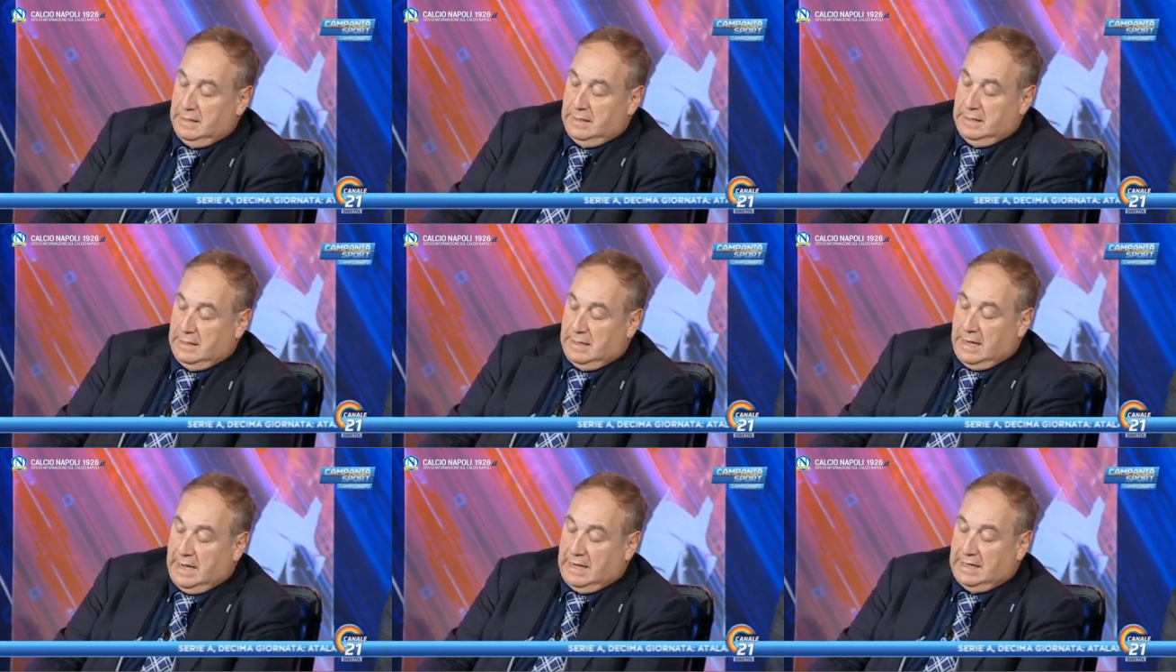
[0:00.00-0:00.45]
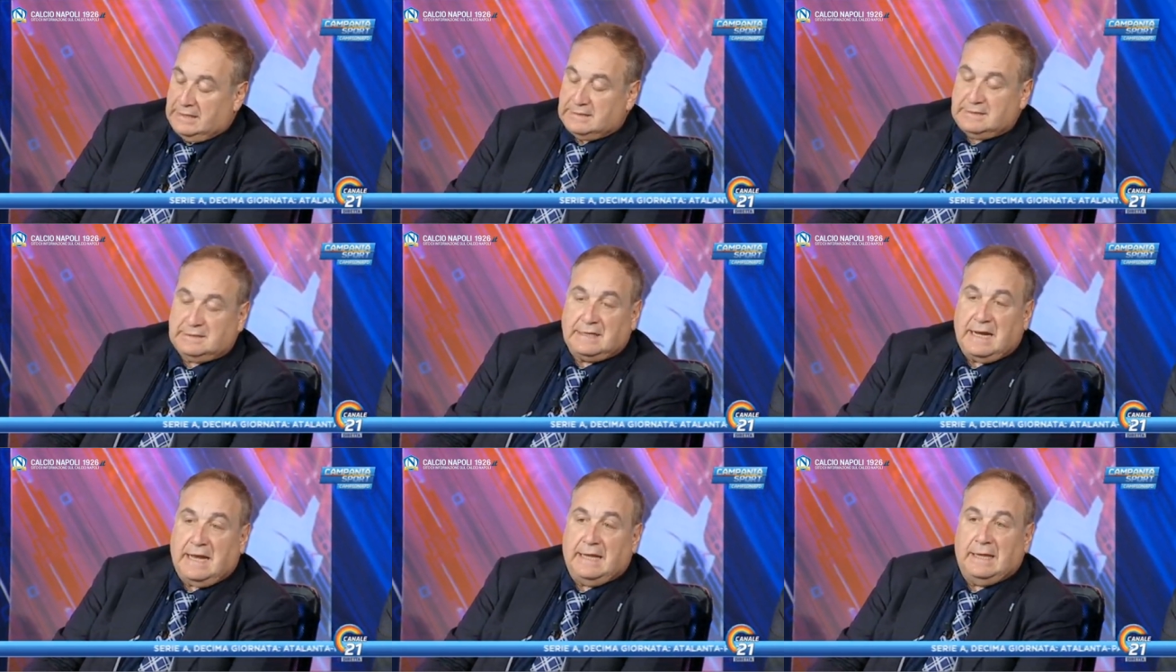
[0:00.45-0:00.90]
Era
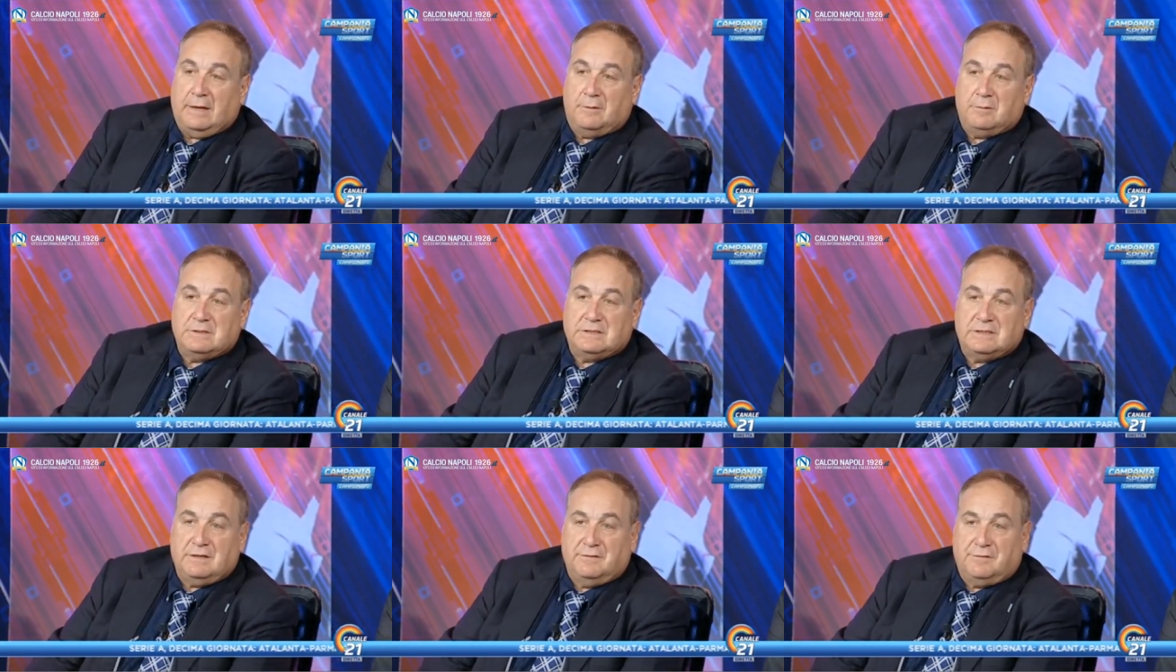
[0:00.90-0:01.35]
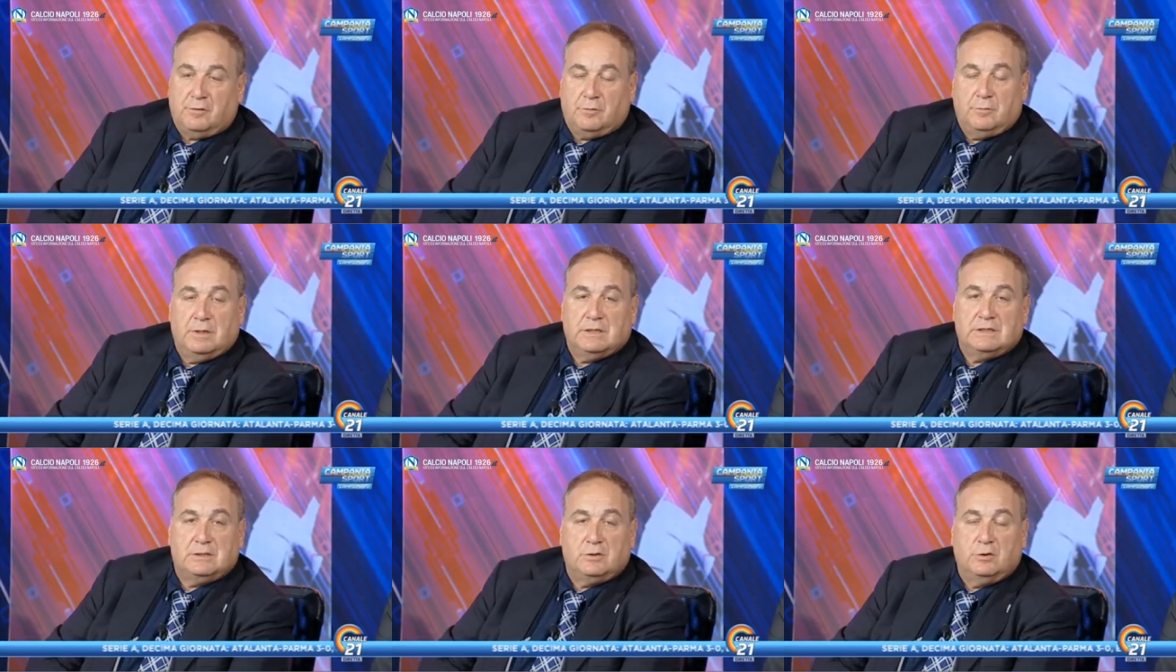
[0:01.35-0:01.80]
strana questa
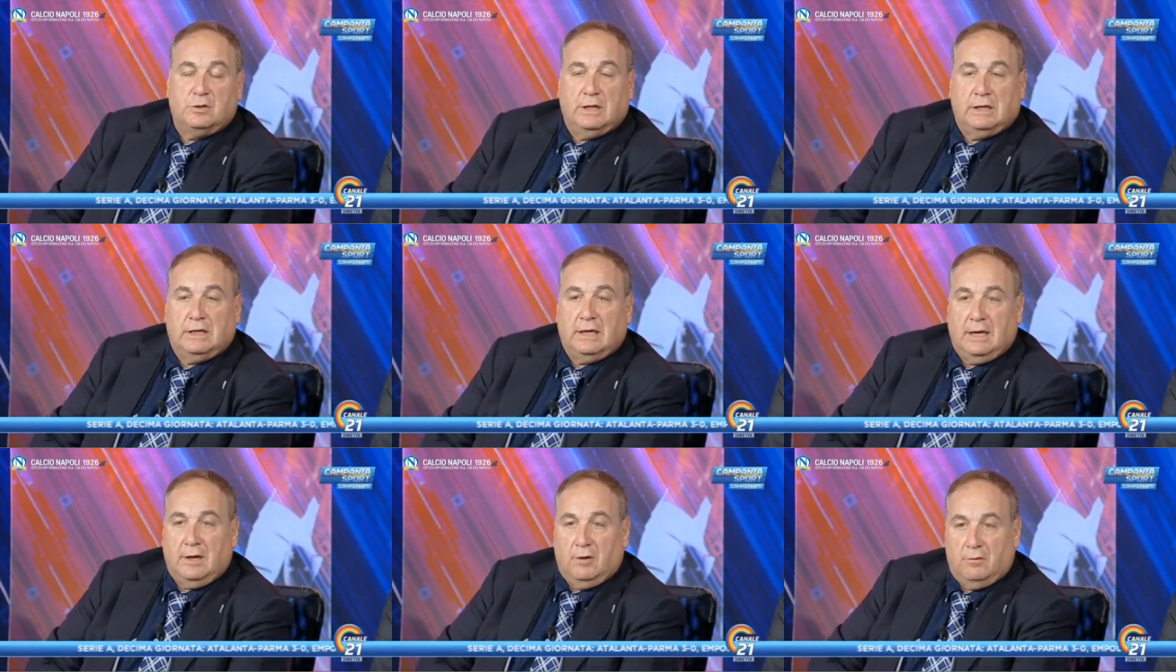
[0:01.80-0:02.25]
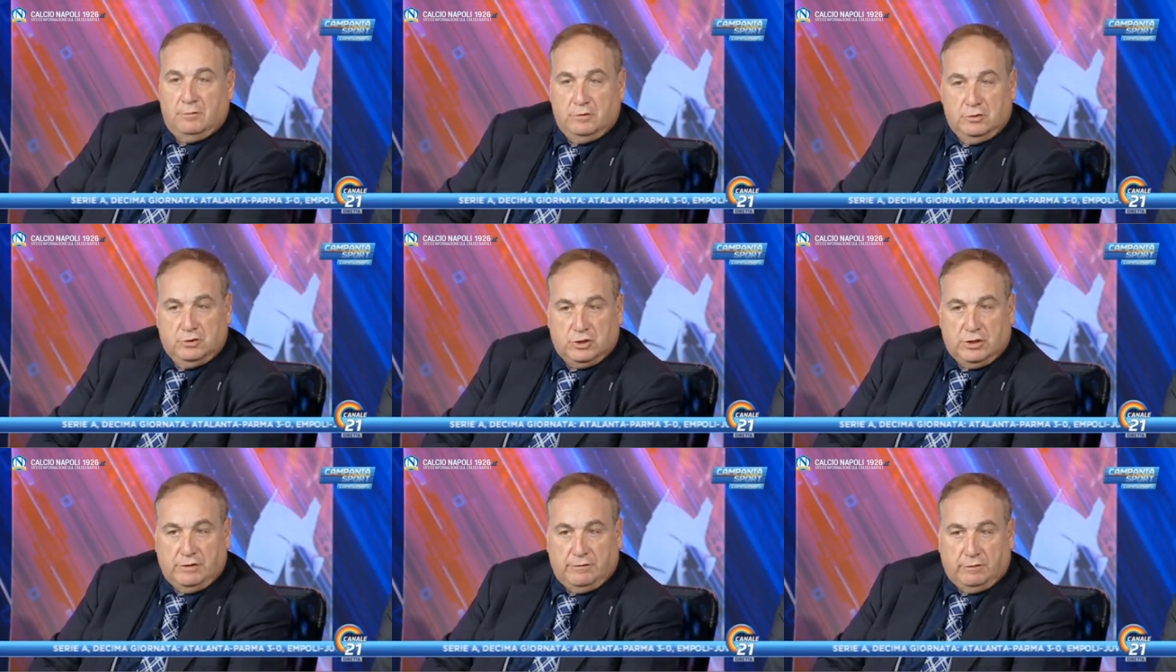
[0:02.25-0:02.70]
formazione che o
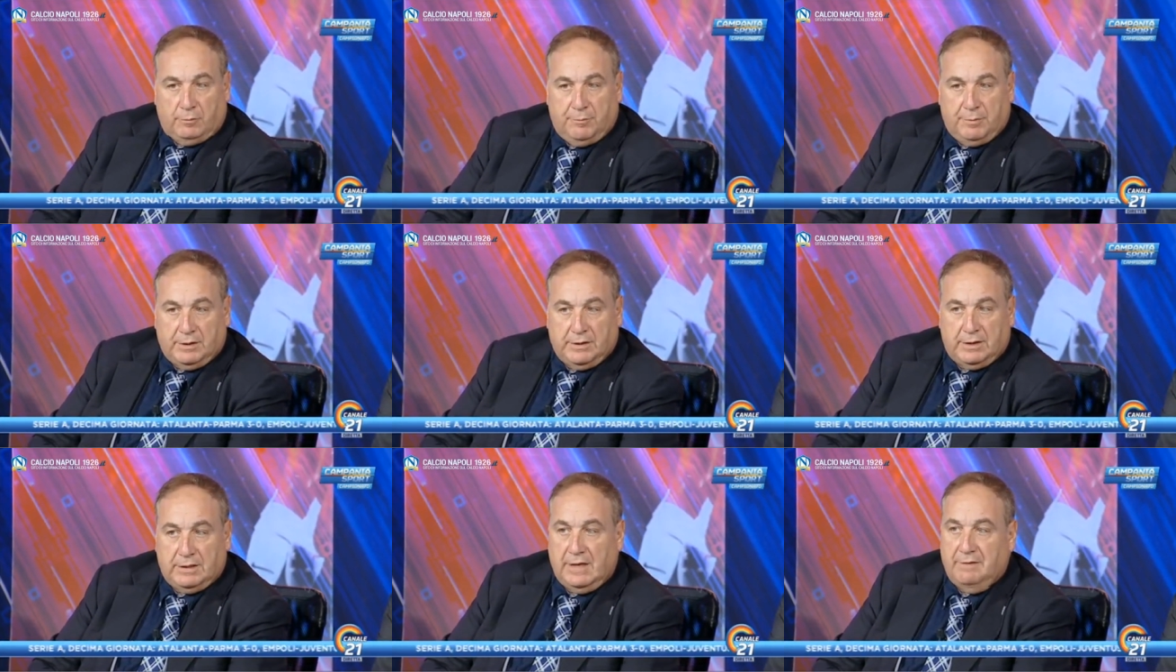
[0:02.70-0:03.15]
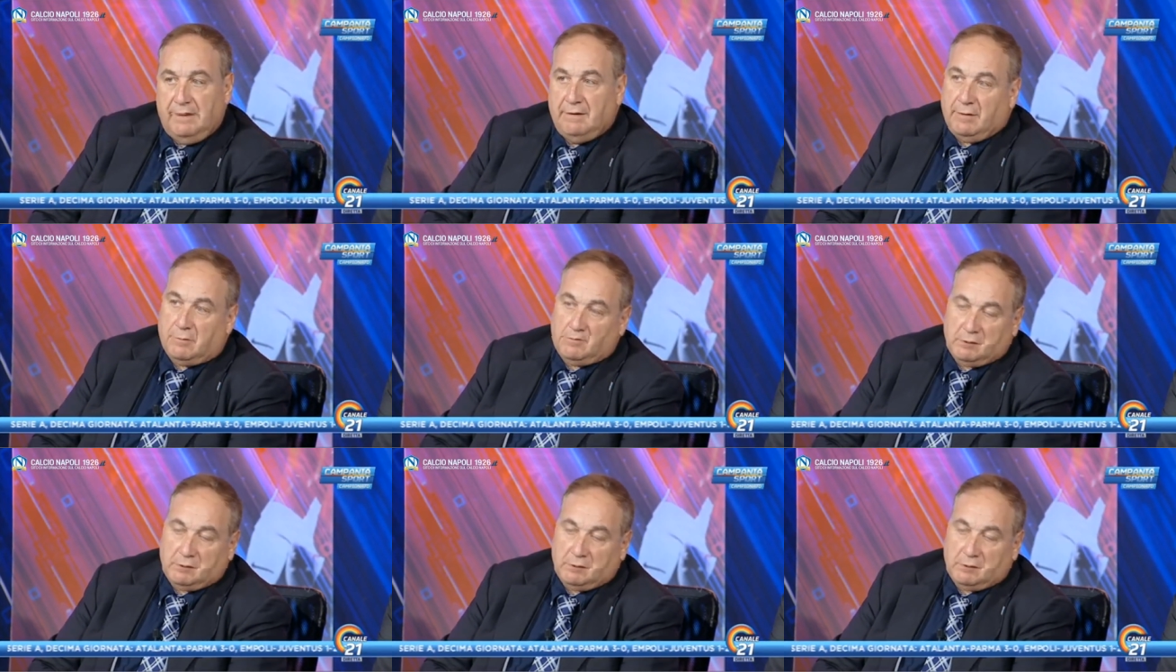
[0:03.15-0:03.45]
vinceva o perdeva,